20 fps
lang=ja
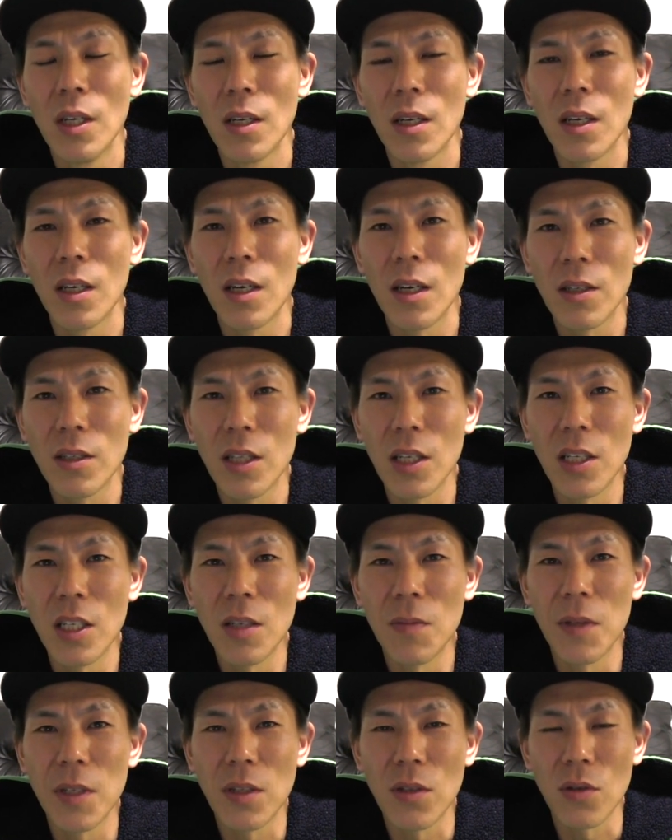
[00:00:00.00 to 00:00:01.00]
えー、楽天
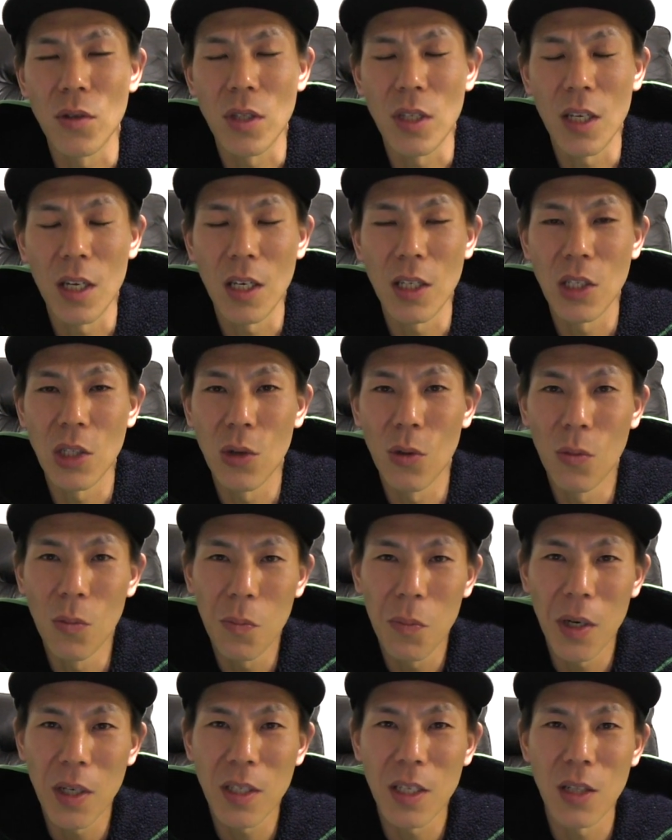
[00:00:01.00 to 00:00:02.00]
リーベイツのさらに
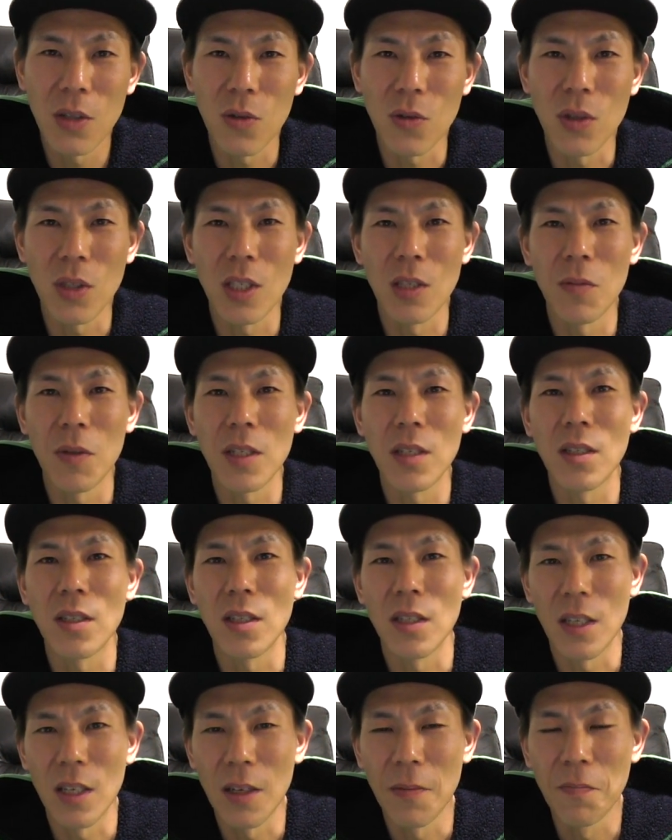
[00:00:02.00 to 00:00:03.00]
4%つきます
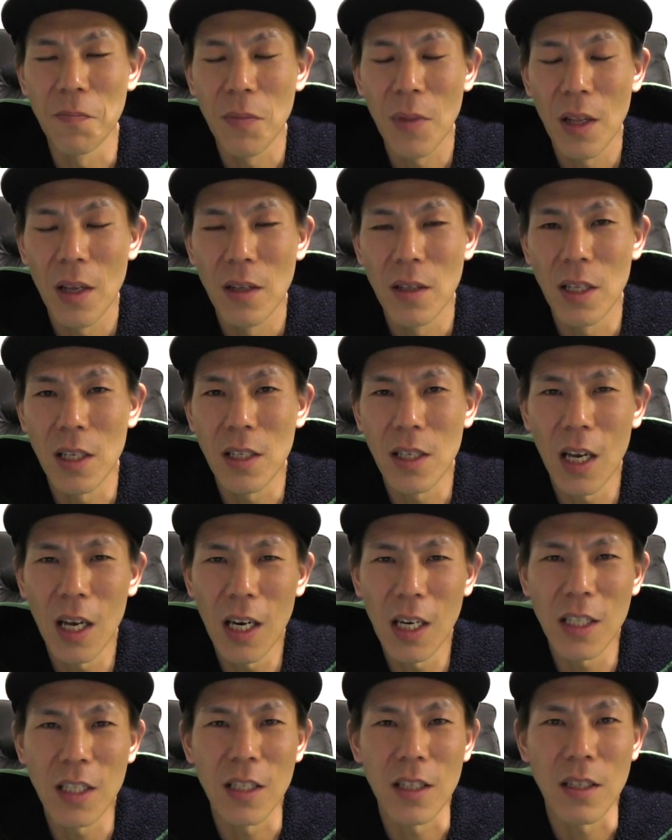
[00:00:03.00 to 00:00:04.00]
しねでさ
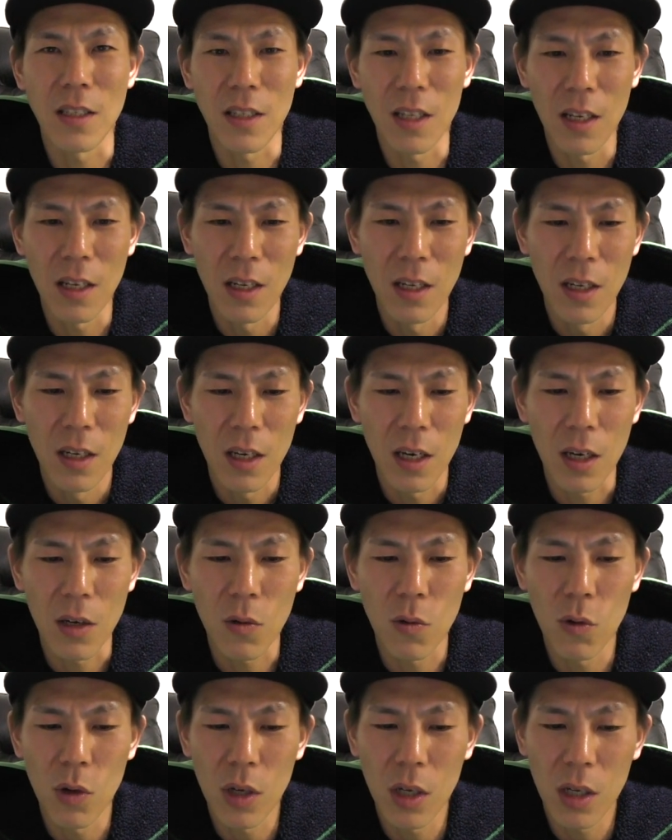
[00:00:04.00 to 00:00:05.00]
らにですねあ
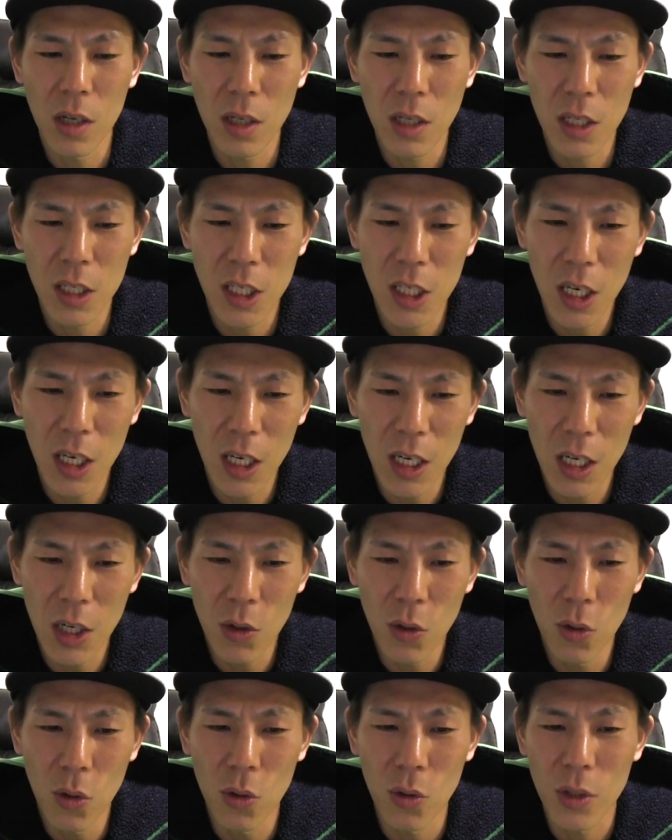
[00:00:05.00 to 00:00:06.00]
これ支払
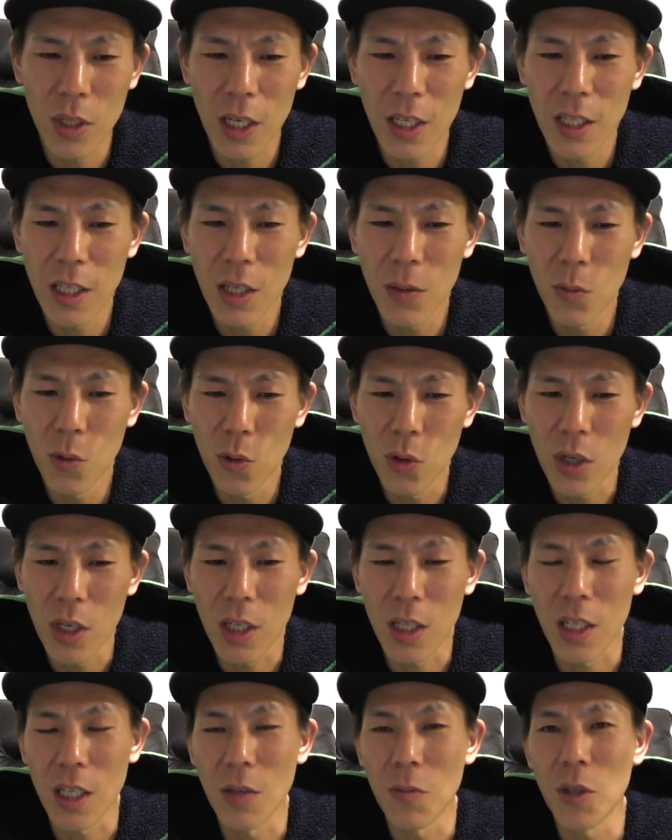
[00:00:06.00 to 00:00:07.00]
い方法何でも OK っ
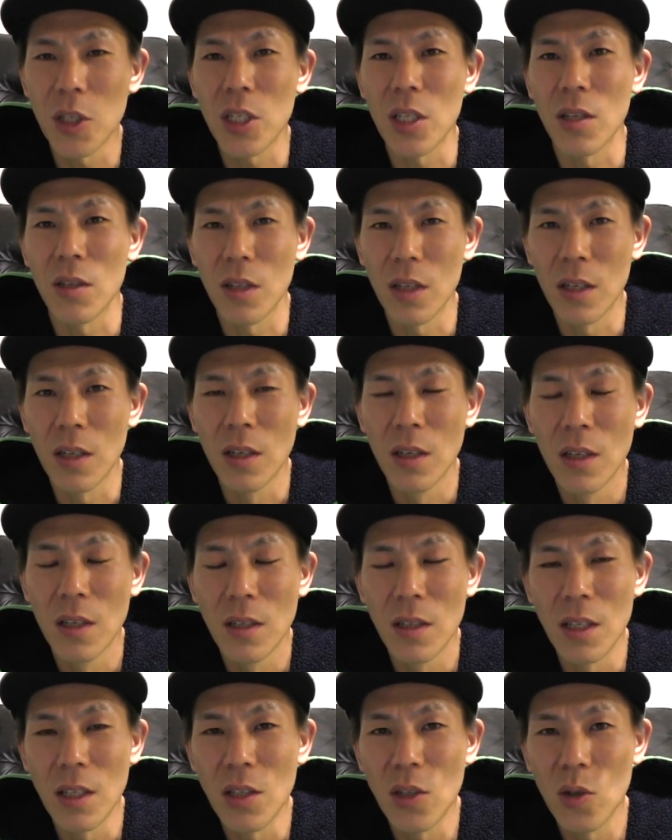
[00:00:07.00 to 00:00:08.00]
て言いましたよね
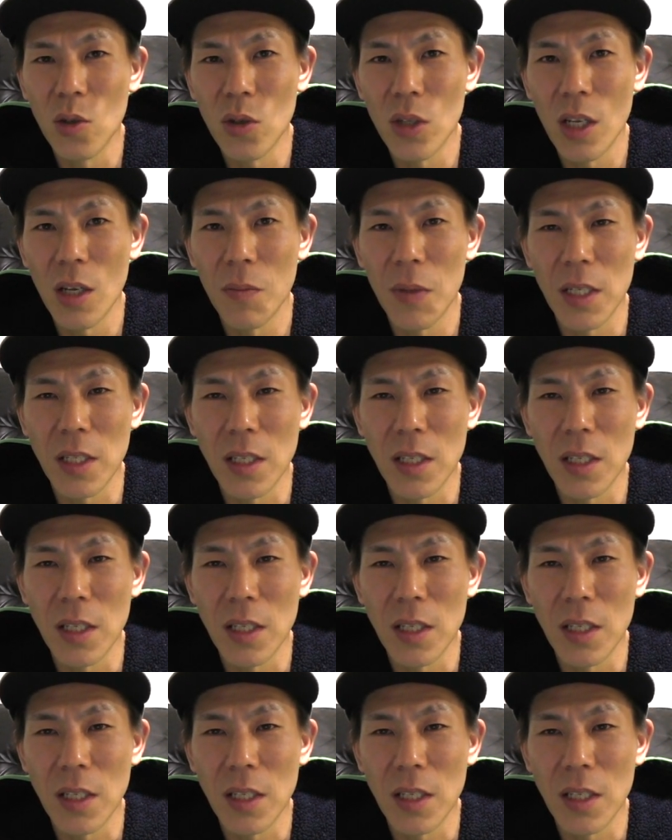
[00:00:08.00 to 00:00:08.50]
ですので、まあ、